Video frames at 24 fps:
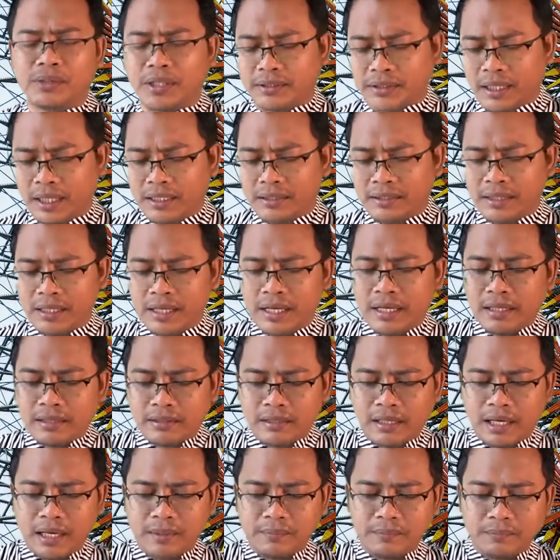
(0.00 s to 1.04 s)
Kiai Said
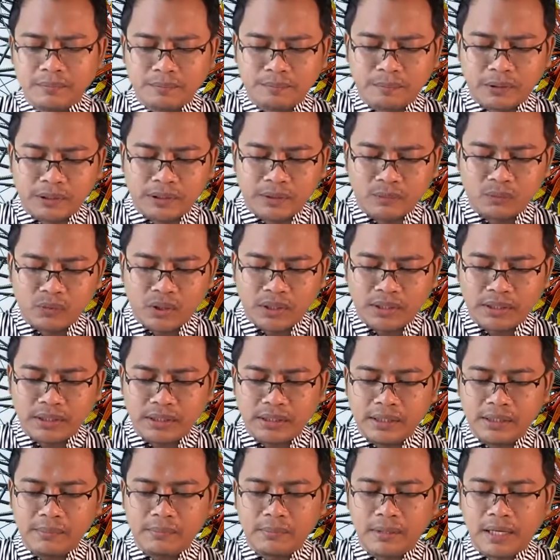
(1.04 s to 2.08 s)
dalam pertemuan
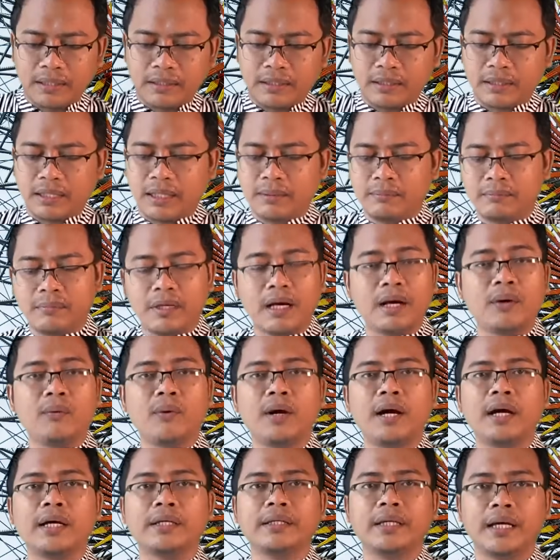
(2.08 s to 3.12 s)
ini mengatakan
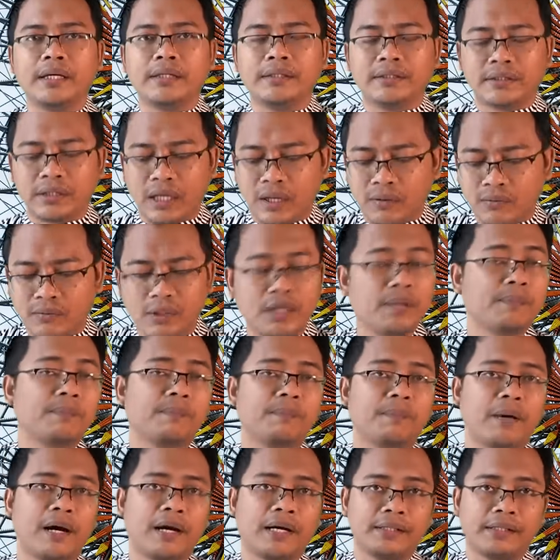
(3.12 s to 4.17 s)
bahwa ya insya
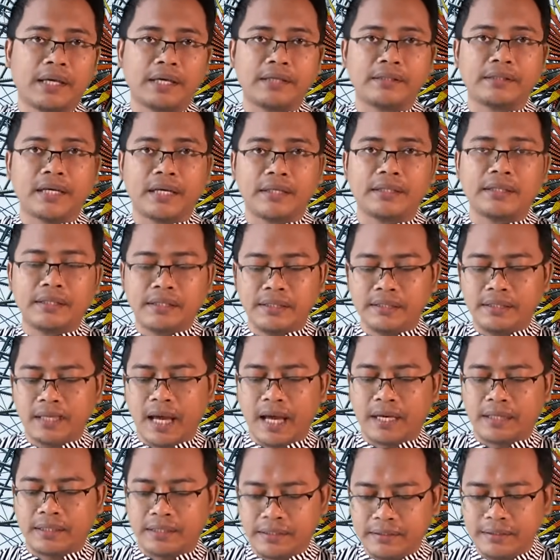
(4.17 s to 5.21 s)
Allah Pak Kiai Said ini
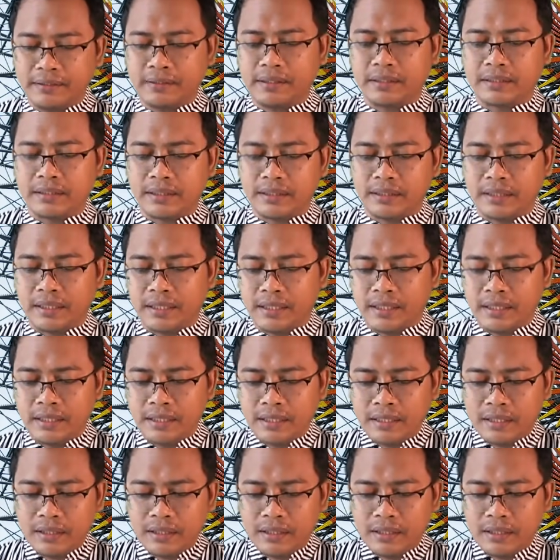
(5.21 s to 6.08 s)
yakin katanya